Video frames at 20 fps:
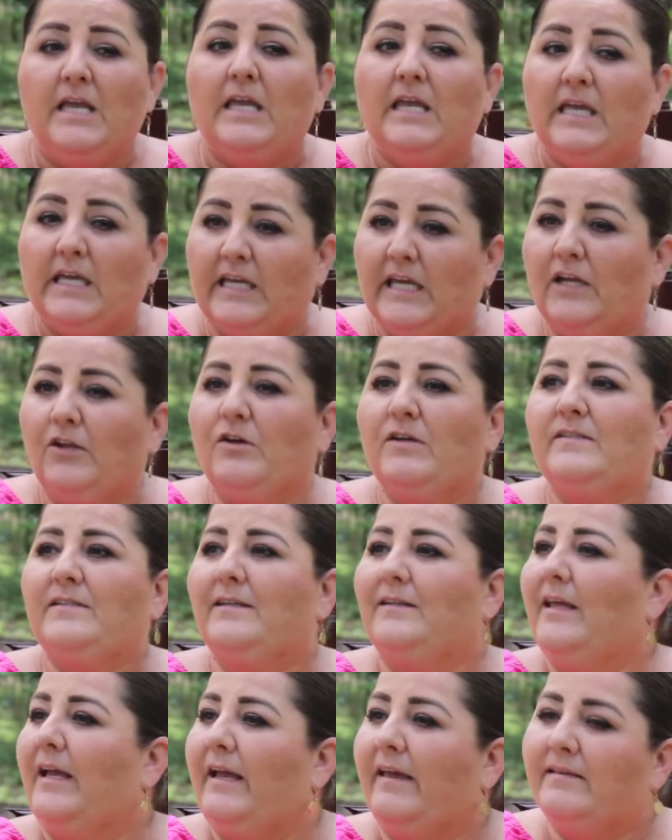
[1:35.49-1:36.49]
Y quiero
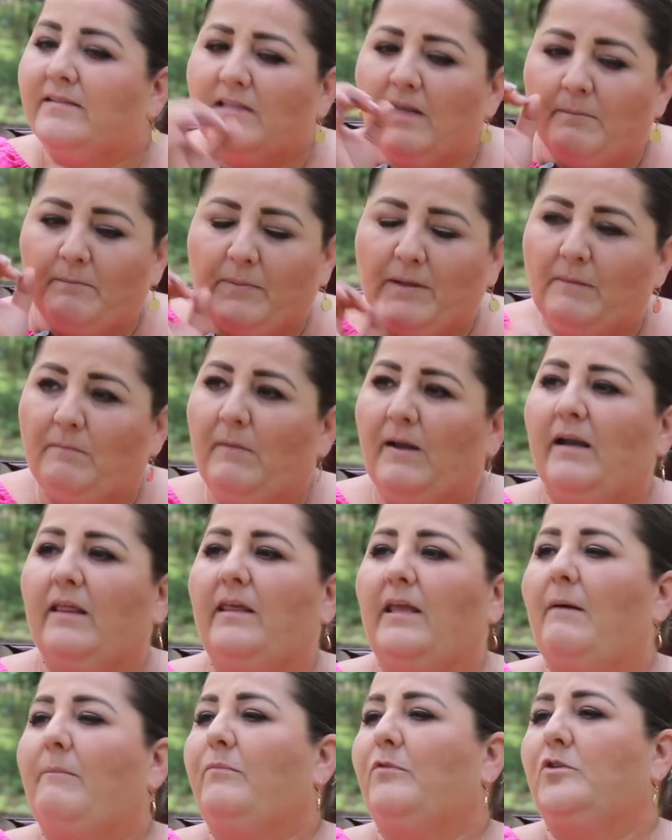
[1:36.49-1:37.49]
decirte que desde el primer
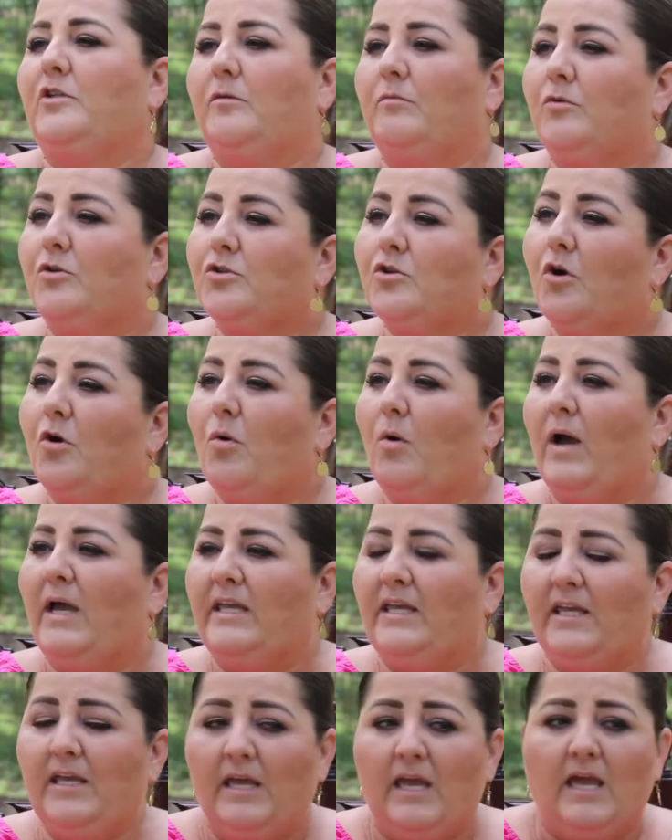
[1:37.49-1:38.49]
día pusimos ojo
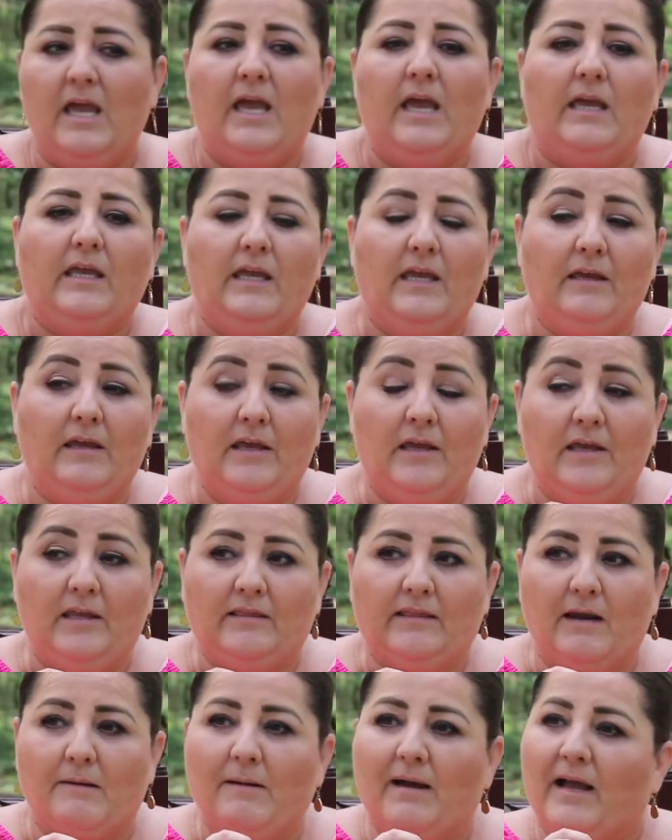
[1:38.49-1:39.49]
ahí y, y
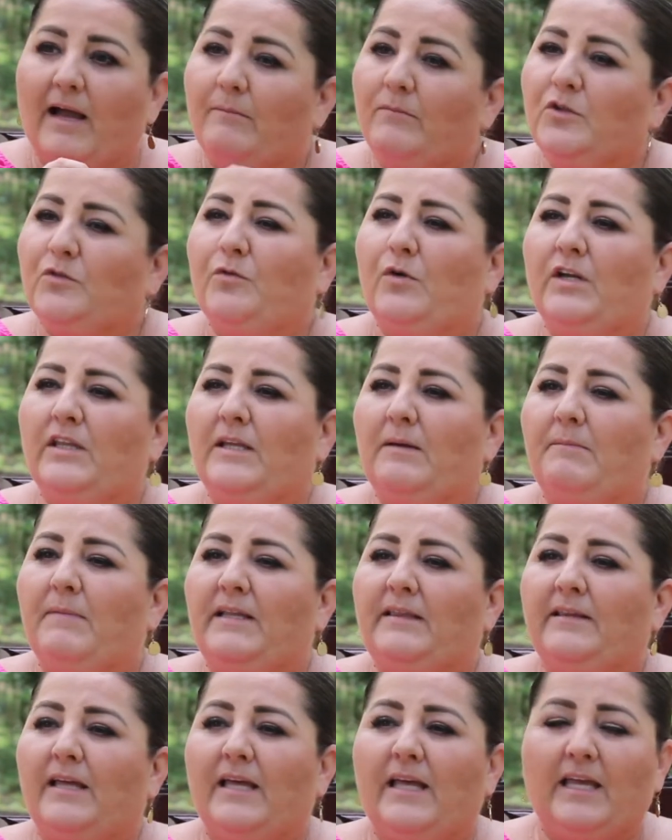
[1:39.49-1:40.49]
trabajamos
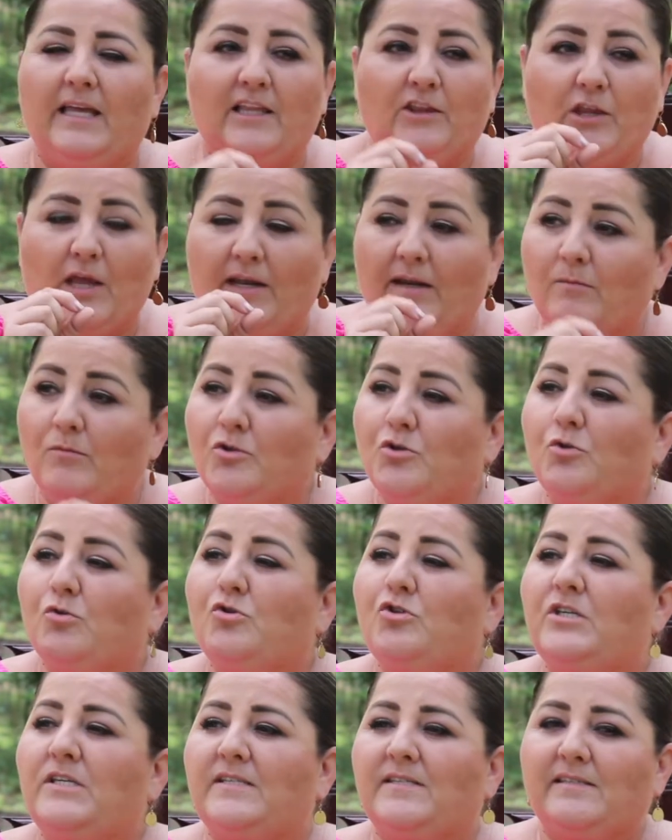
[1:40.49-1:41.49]
fuertemente y tenemos
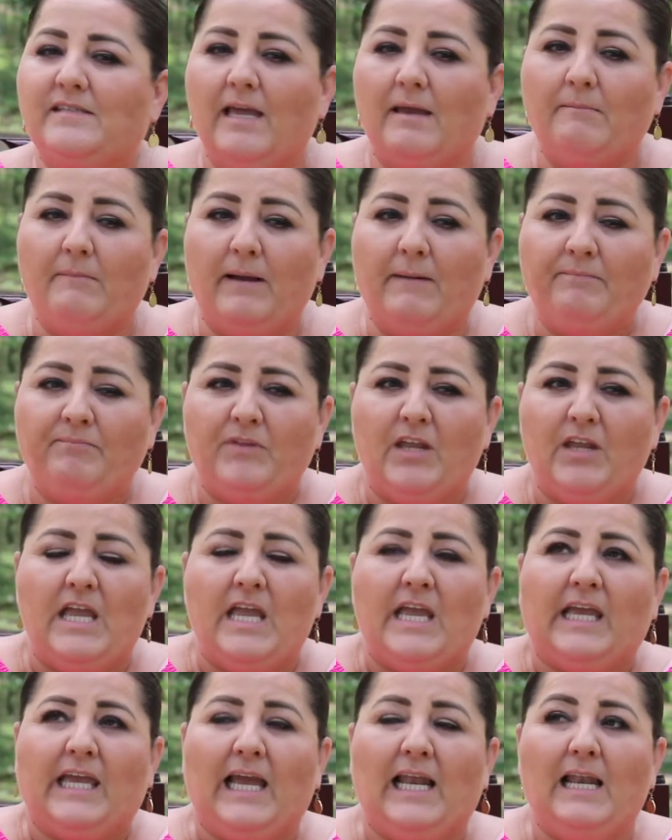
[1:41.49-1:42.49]
un sistema
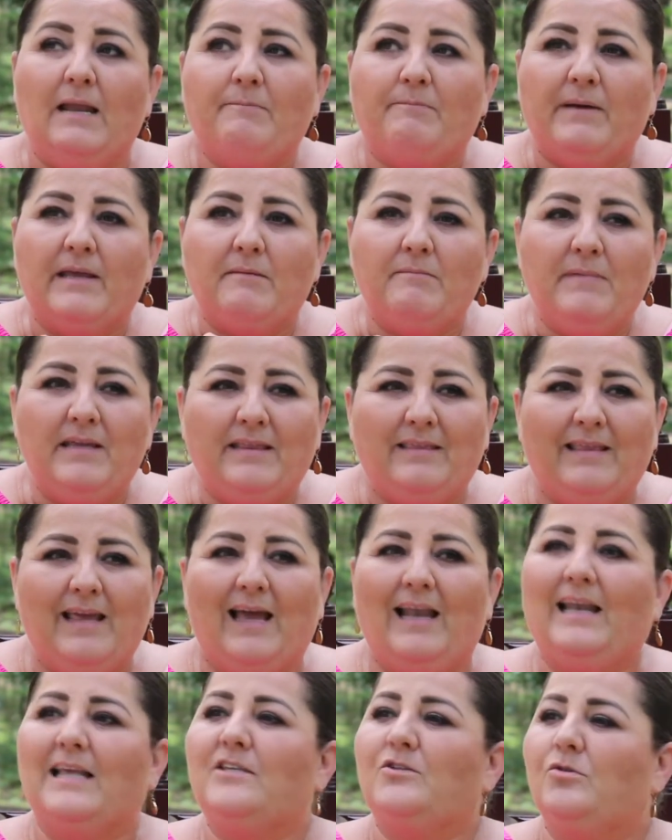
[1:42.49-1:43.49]
que le permite
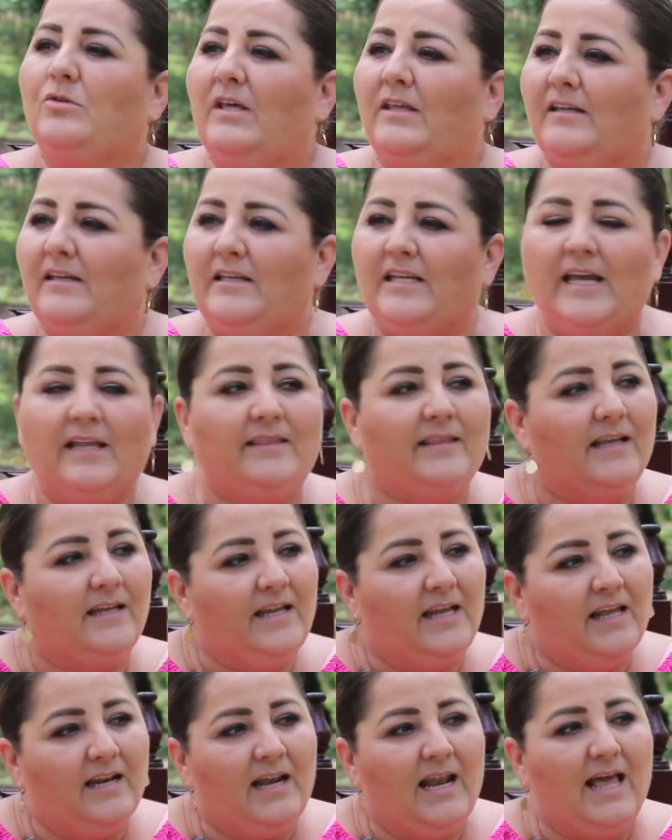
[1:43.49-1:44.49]
a la ciudadanía
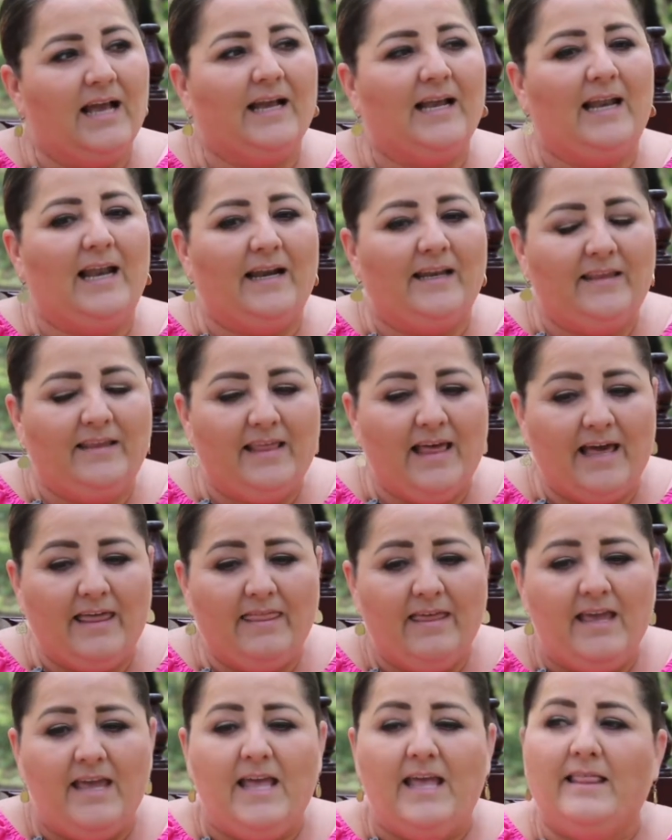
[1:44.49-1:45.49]
tener la claridad
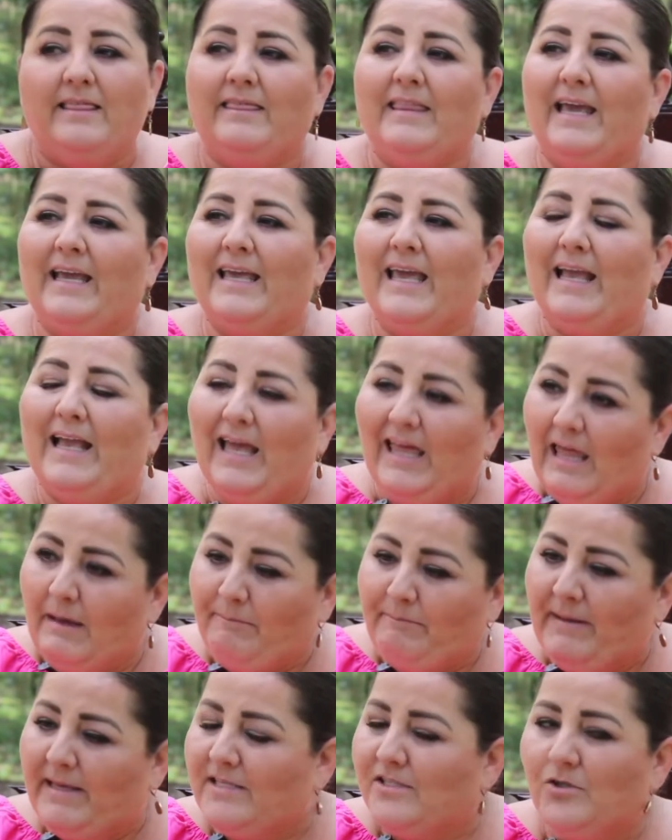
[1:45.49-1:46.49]
de que
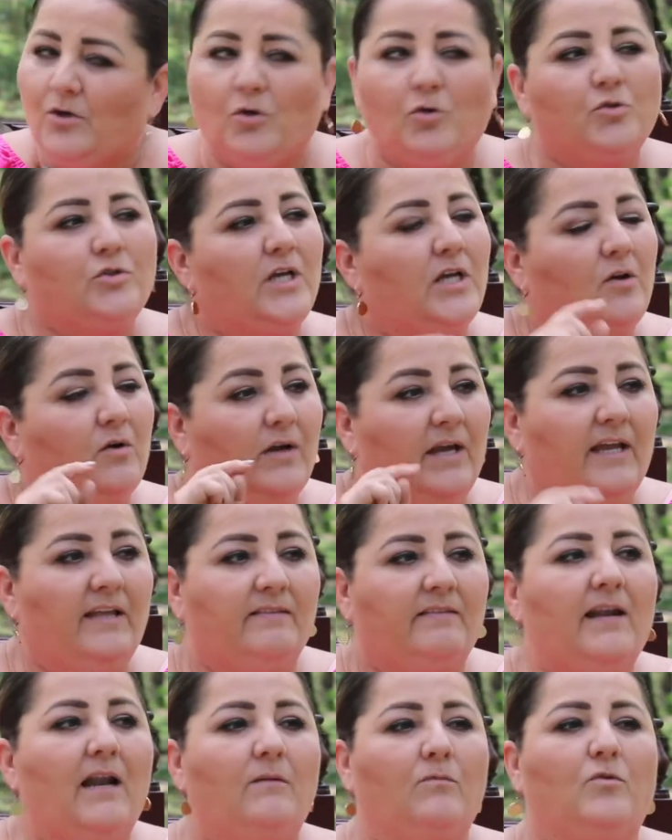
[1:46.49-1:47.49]
cada peso lucero que
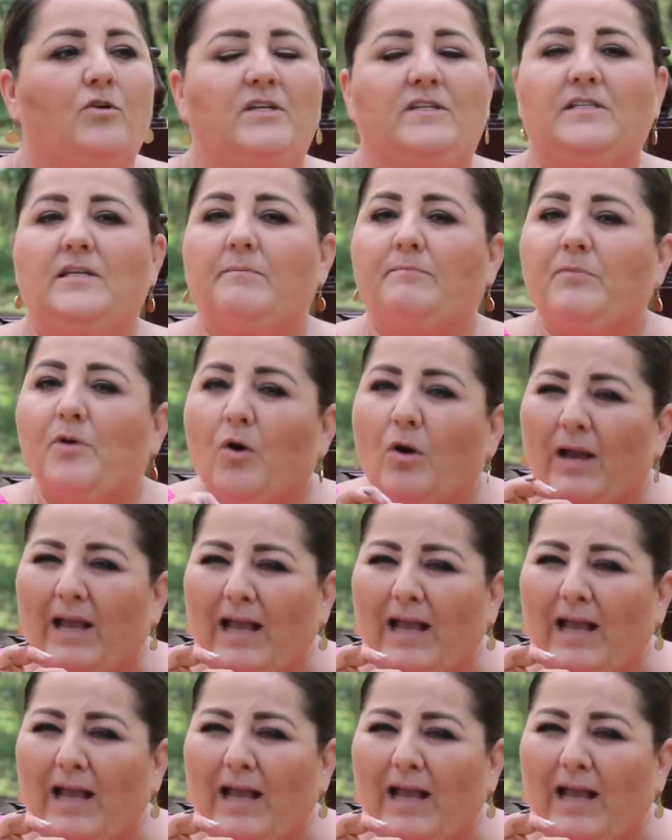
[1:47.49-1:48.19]
entra al municipio